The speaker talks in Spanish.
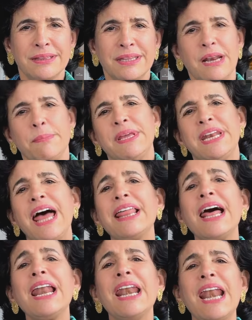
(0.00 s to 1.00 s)

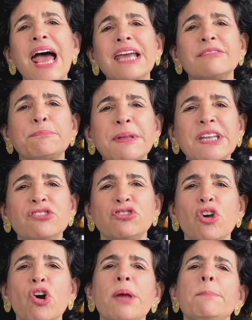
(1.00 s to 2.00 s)
Terminada la expedición en